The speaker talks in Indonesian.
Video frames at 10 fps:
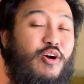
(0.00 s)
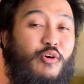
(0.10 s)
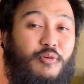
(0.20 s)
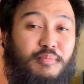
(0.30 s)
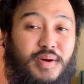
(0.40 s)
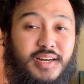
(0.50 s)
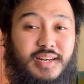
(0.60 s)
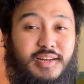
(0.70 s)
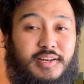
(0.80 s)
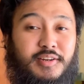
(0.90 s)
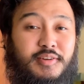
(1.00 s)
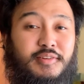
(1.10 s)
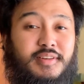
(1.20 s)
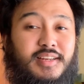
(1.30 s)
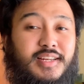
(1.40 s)
open
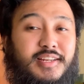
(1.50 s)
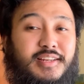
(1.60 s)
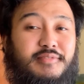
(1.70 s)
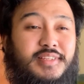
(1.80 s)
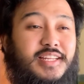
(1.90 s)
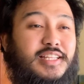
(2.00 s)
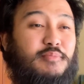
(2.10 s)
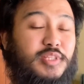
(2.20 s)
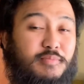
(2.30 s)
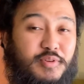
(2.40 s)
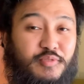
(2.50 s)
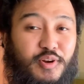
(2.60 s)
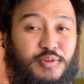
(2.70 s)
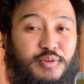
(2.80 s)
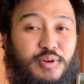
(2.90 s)
jadi teman-teman
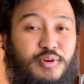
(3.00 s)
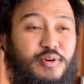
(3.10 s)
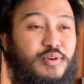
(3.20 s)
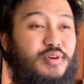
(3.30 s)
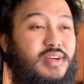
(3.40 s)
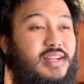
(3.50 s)
follow dulu.